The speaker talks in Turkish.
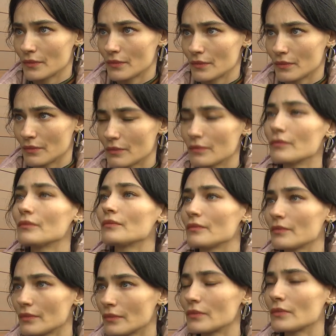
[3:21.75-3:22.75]
bebekler için,
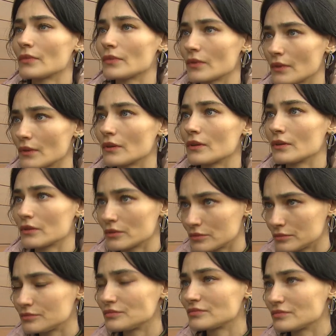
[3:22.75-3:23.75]
çocuklar için koruyucu aileler
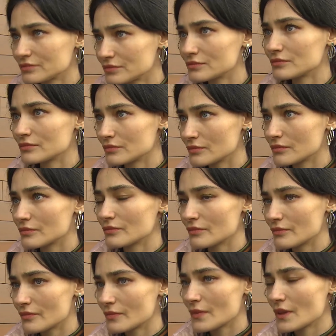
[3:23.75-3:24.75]
var. Sizin de böyle bir
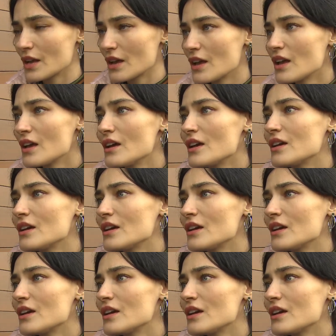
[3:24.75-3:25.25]
düşünceniz olur mu?